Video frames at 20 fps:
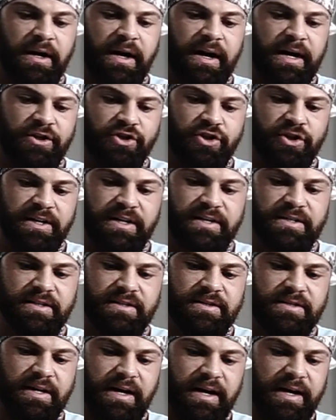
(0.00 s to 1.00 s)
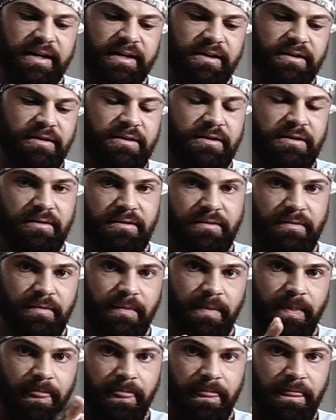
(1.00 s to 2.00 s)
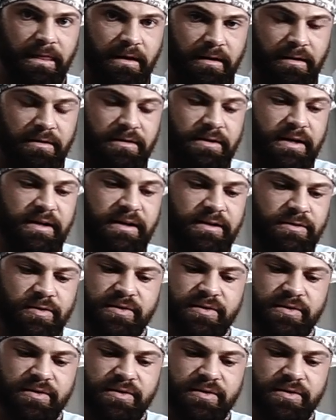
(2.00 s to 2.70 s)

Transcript: Anschließend ein, eine